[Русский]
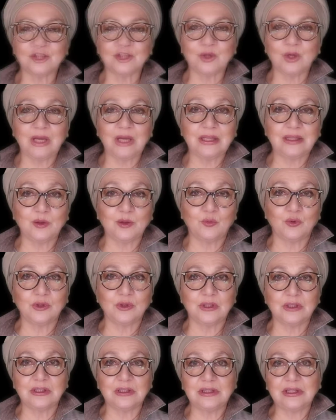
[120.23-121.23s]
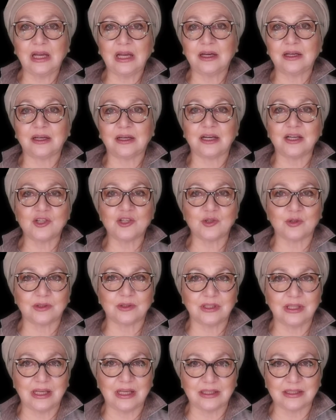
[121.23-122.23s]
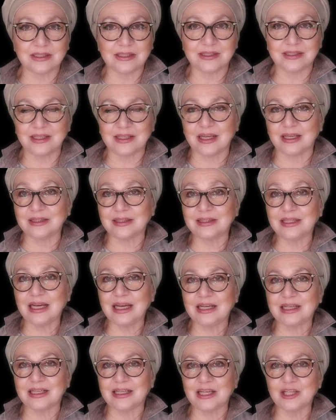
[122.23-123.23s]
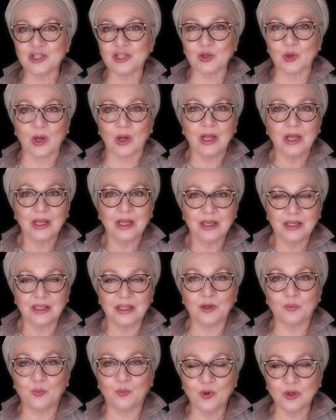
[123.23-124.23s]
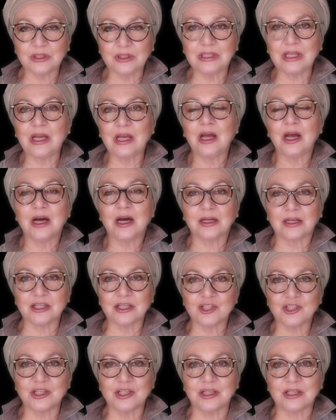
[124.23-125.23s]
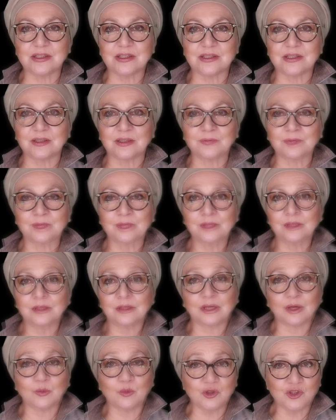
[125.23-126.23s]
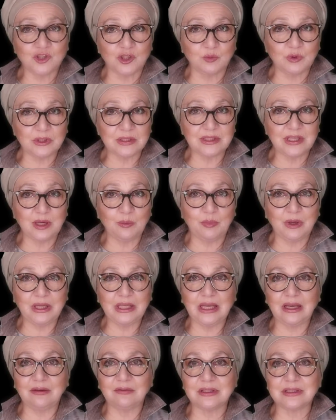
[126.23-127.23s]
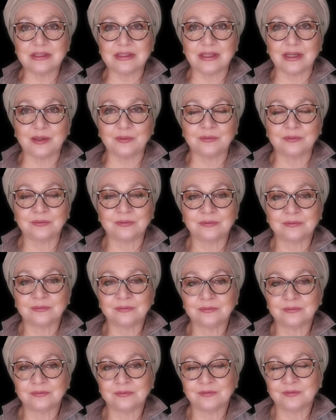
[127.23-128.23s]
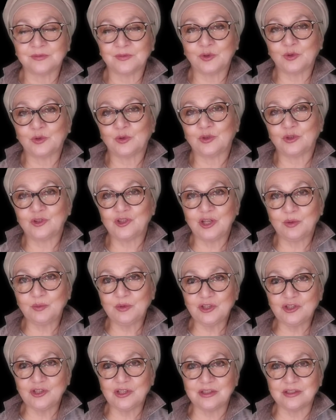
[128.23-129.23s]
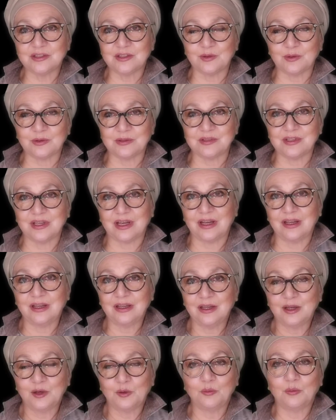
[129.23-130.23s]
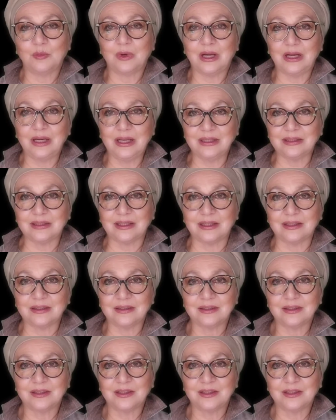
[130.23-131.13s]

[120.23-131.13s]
что это будет так хорошо для россиян, так хорошо. И порты расширятся, и рабочие места появятся. Но чем не жизнь, друзья? Малина.